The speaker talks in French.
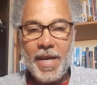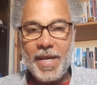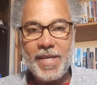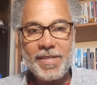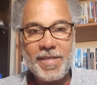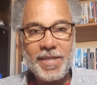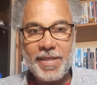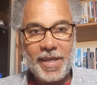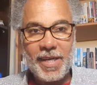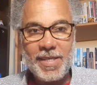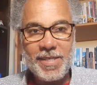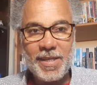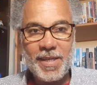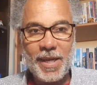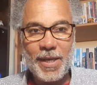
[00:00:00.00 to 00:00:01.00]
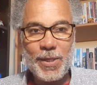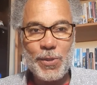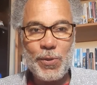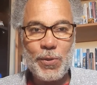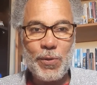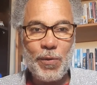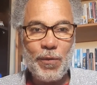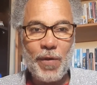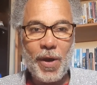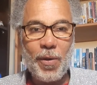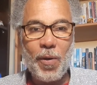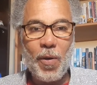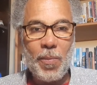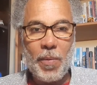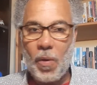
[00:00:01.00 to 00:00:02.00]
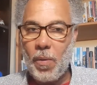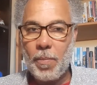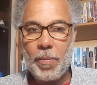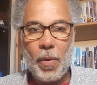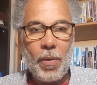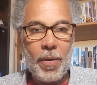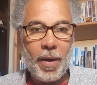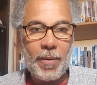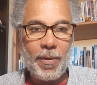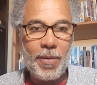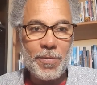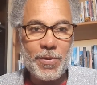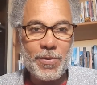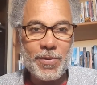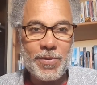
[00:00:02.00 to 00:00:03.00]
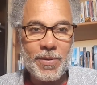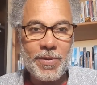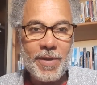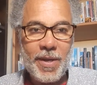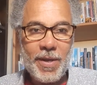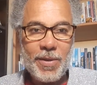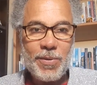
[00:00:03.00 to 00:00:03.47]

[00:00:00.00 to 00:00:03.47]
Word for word: Et c'est très intéressant de voir comment, bon, comme tout, euh,